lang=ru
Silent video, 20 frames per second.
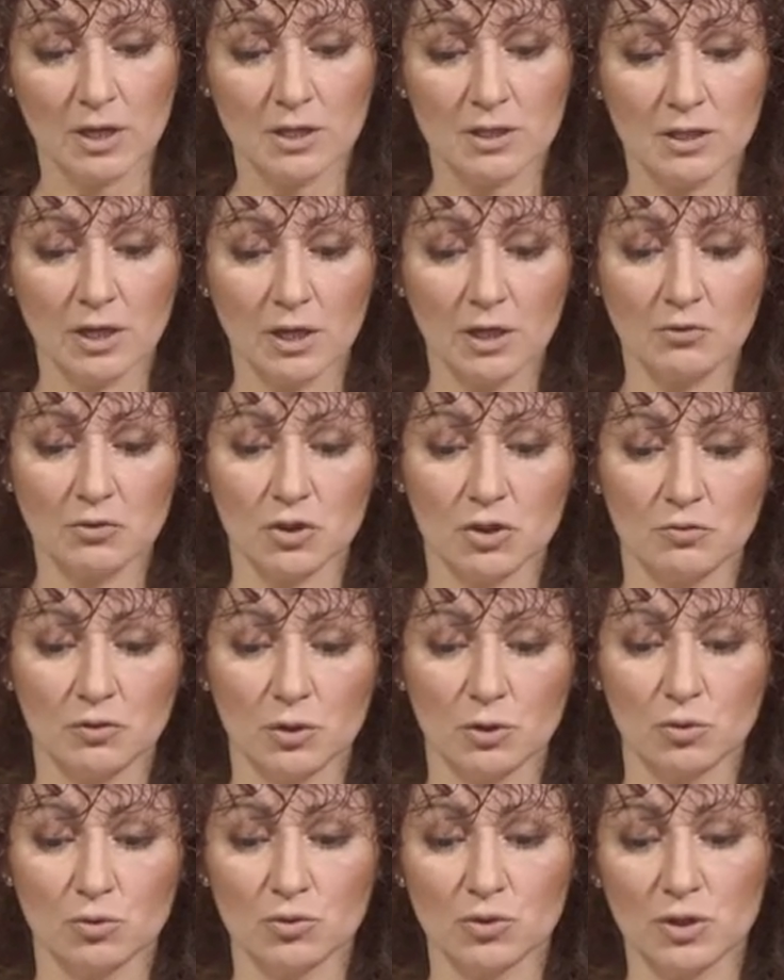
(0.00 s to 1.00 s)
Стоявшие
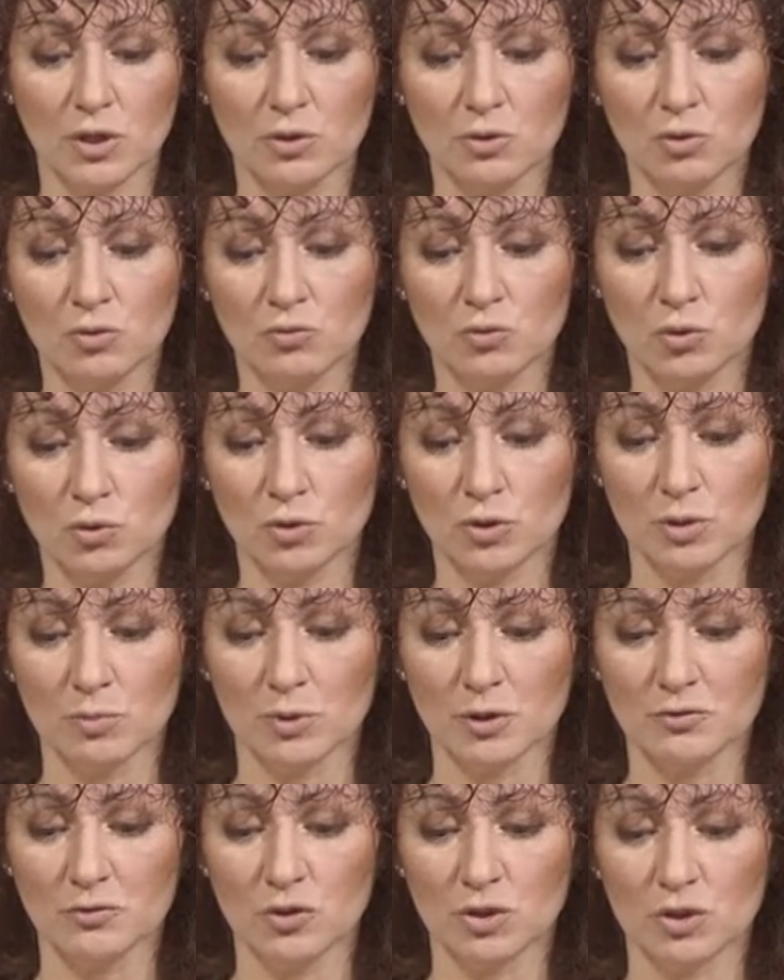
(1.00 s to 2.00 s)
вокруг статуи вдруг
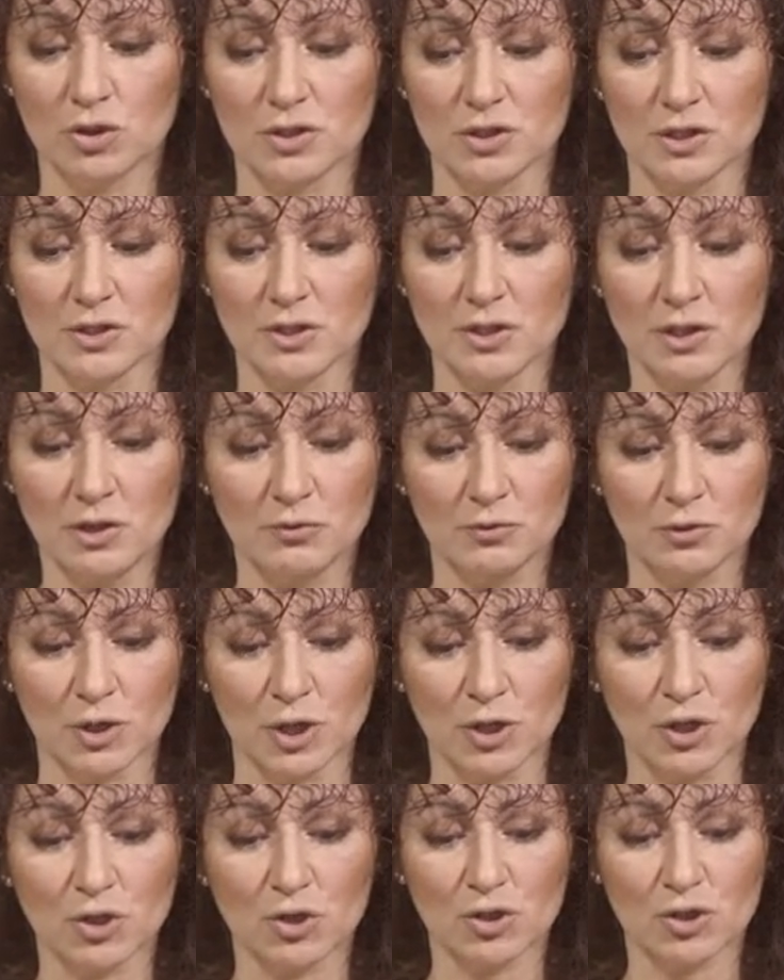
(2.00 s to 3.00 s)
неподвижно застыли в
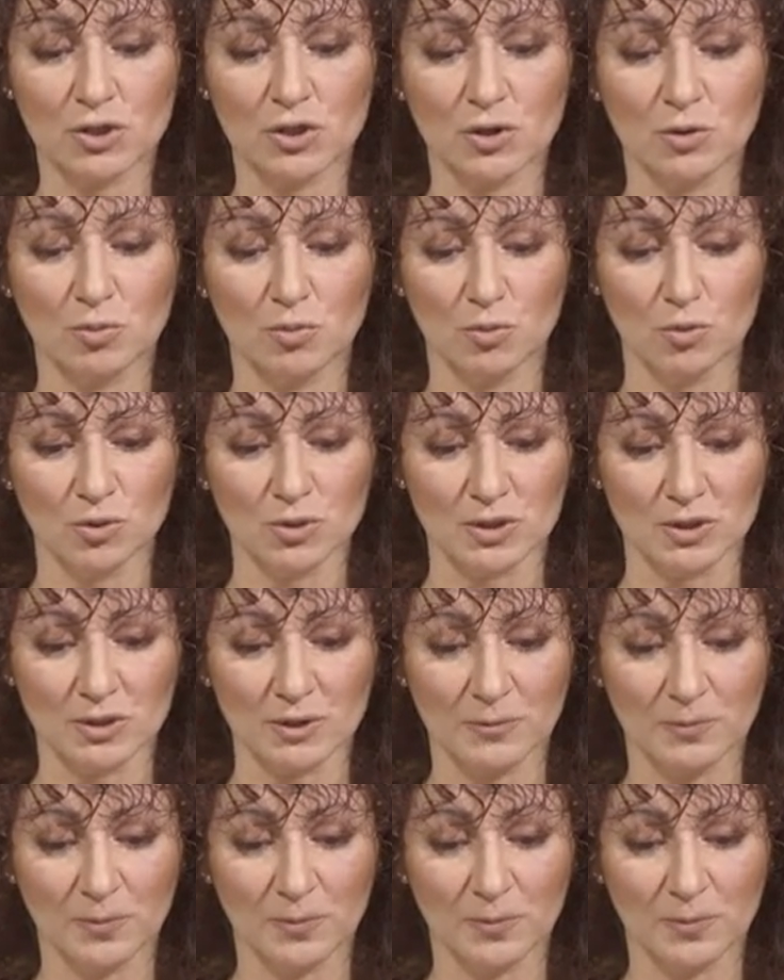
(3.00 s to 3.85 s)
трагических позах.